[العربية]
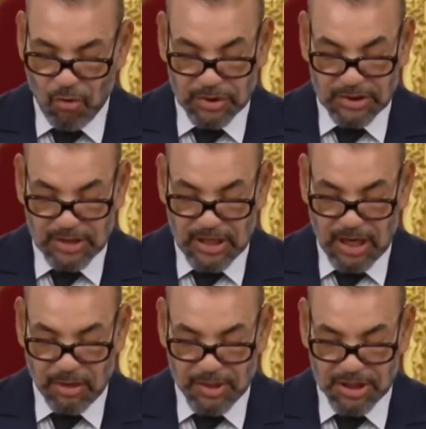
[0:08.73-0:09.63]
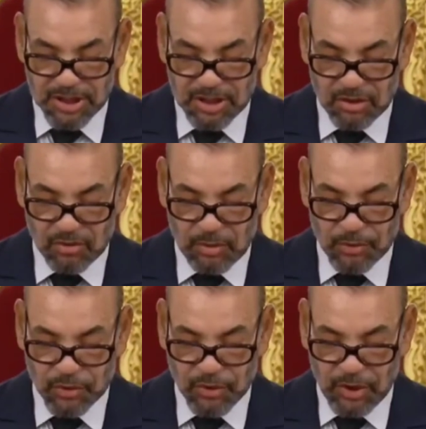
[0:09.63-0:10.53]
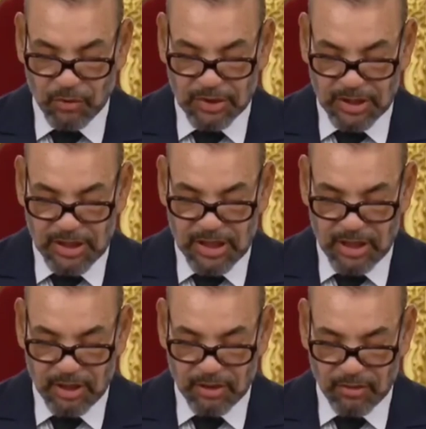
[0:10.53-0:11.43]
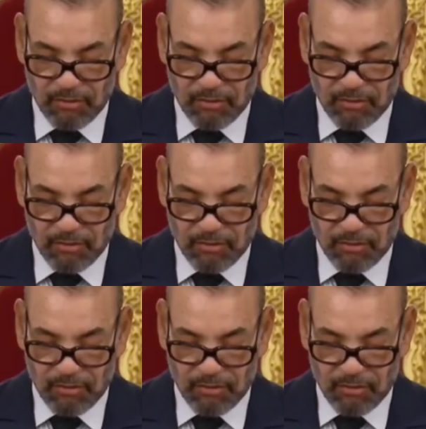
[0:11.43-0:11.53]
وتسلح بالجد وبروح الوطنية